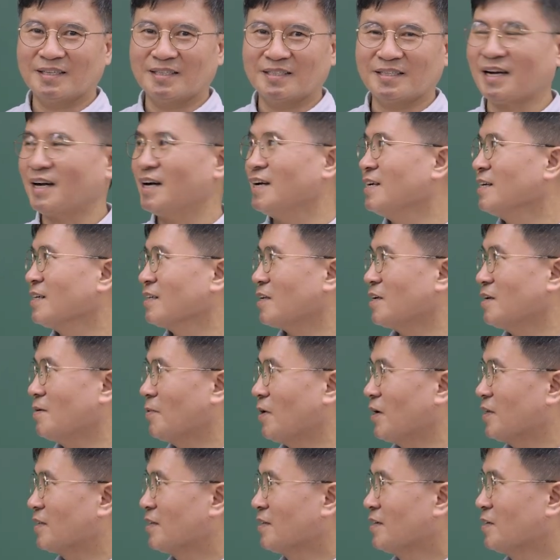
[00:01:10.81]
자, 근데
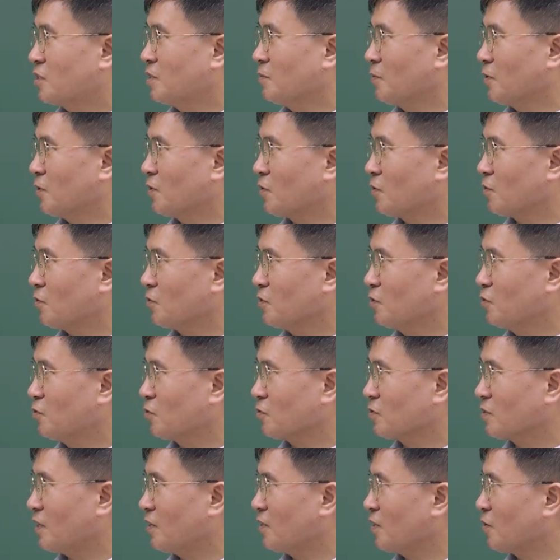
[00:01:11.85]
1번 집어넣고
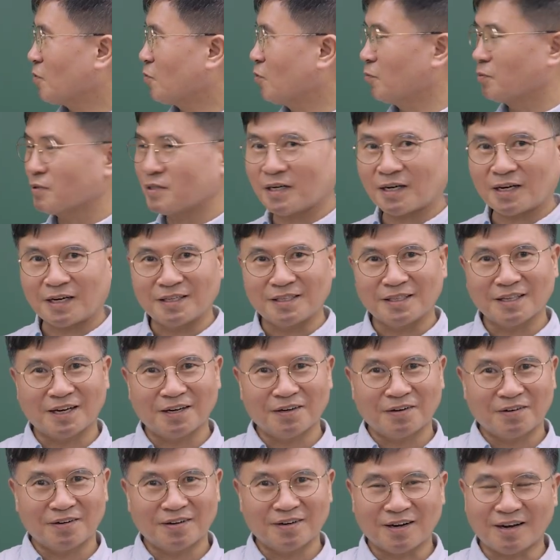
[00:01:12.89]
이동 사이에 고부자가
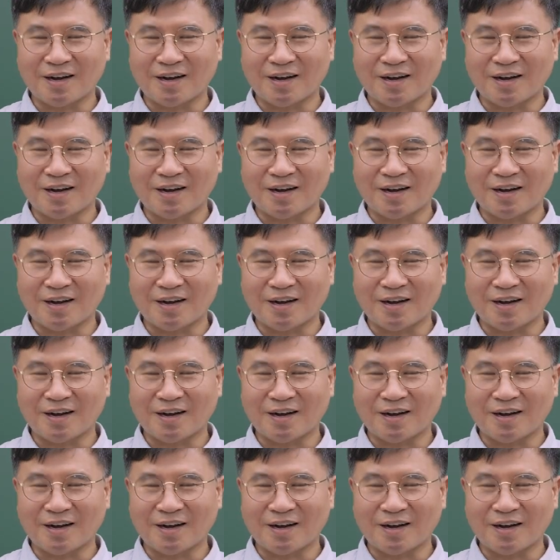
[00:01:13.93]
있나요?